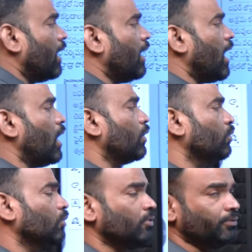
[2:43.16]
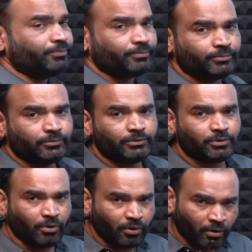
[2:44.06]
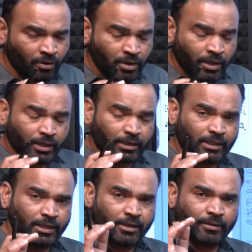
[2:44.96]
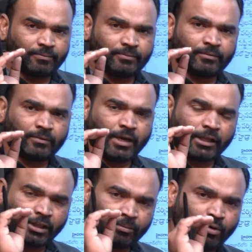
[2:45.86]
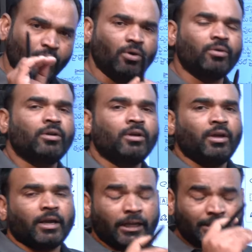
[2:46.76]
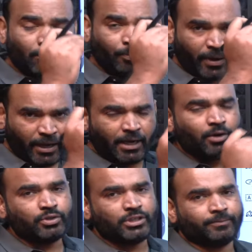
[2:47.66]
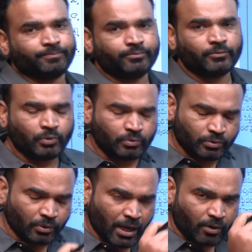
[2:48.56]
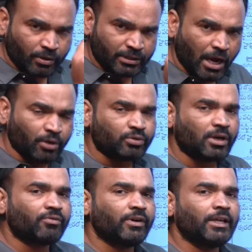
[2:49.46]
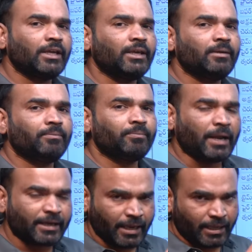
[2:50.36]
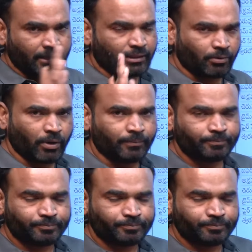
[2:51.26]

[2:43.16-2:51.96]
అన్నారు సో ఇది గతంలో గత ముప్పై ఏళ్ళ నుంచి కూడా కొనసాగుతున్నటువంటి ప్రక్రియ ఇదంతా కూడా